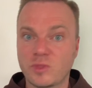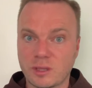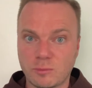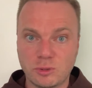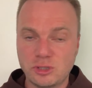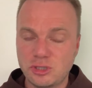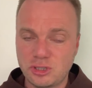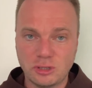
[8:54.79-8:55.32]

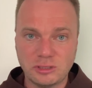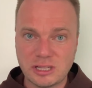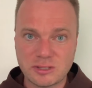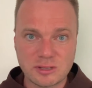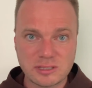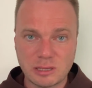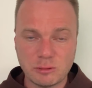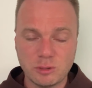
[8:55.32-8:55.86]
bo dziś one
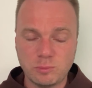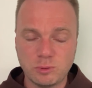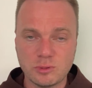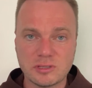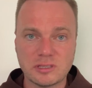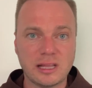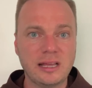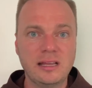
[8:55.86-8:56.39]
zostały
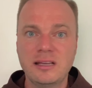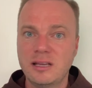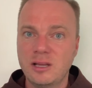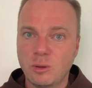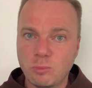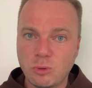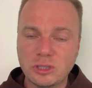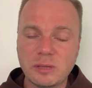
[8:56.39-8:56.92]
puste,
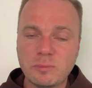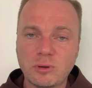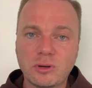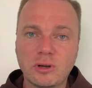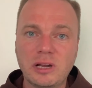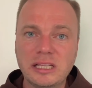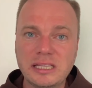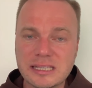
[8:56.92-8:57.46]
młode
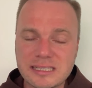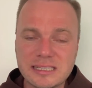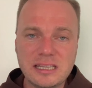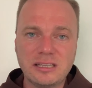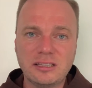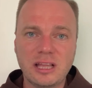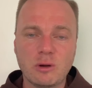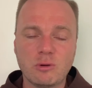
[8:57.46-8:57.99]
pokolenie
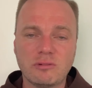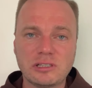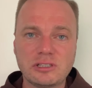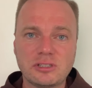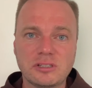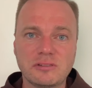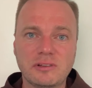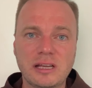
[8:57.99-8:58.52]
zniknęło
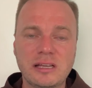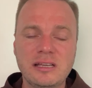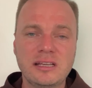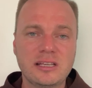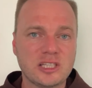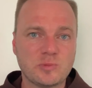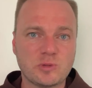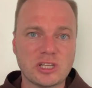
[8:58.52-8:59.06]
właściwie
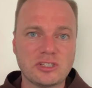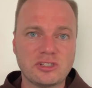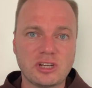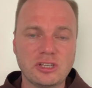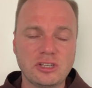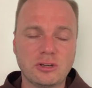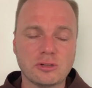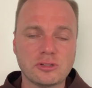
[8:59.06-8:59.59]
z
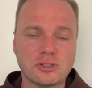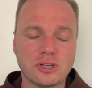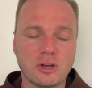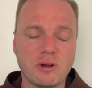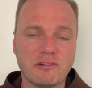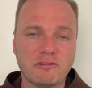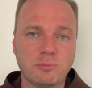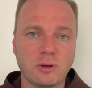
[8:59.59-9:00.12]
przestrzeni
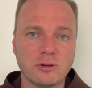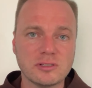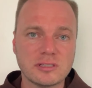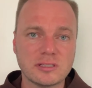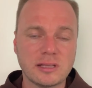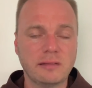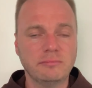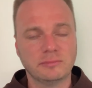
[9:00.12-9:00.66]
Kościoła w
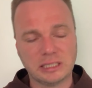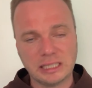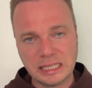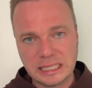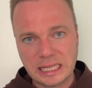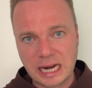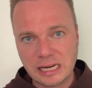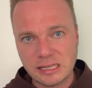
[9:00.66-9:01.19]
Polsce,
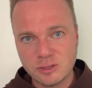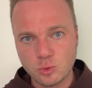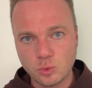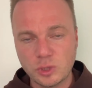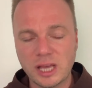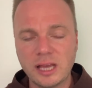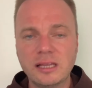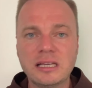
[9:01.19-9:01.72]

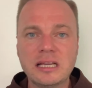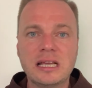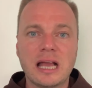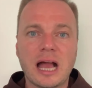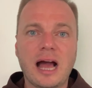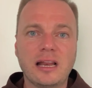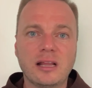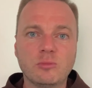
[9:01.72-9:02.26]
generalizuje,
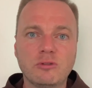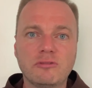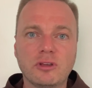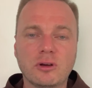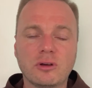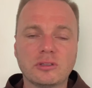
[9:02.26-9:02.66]
ale mówię o